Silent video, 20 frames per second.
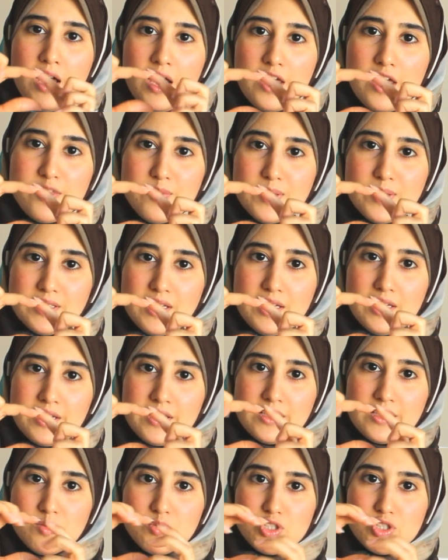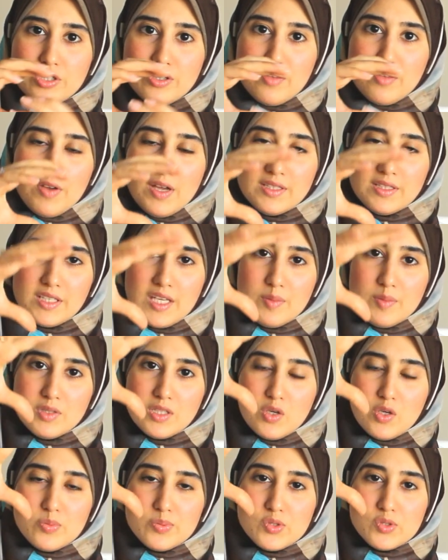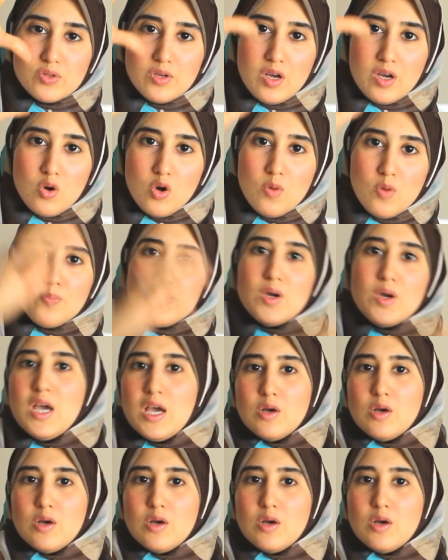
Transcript: هثبت على كده مش ارتفعت جامد قوي بسرعه هوب